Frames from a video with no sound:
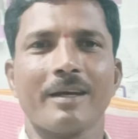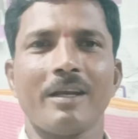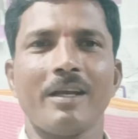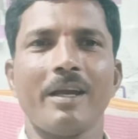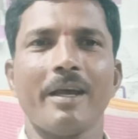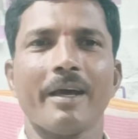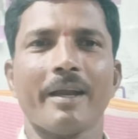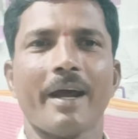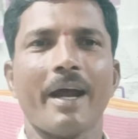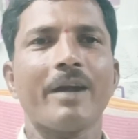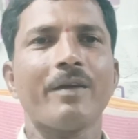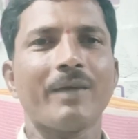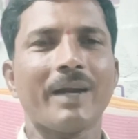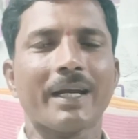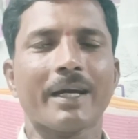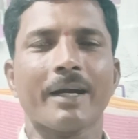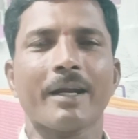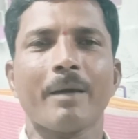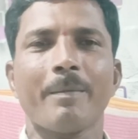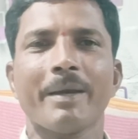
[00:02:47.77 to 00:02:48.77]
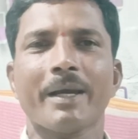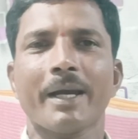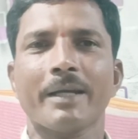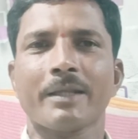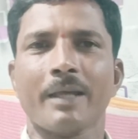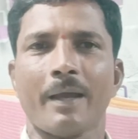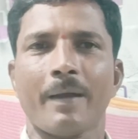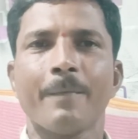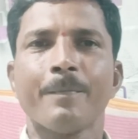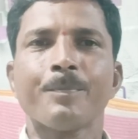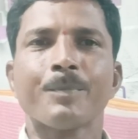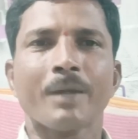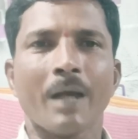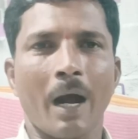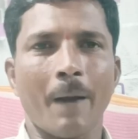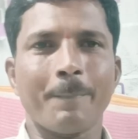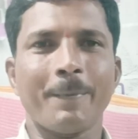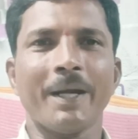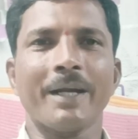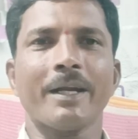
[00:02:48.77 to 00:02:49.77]
క్లియర్ అండ్ వెల్కట్గా మీకైతే
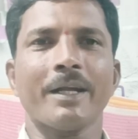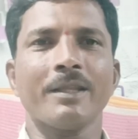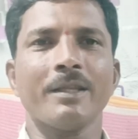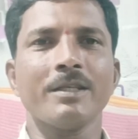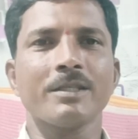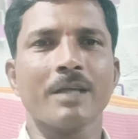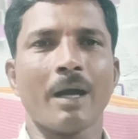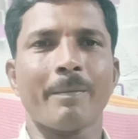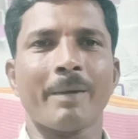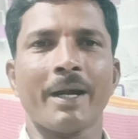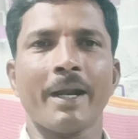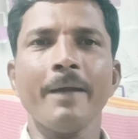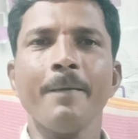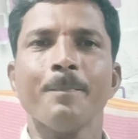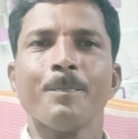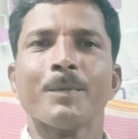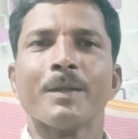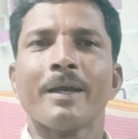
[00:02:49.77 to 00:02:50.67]
అప్డేట్ అందించామండి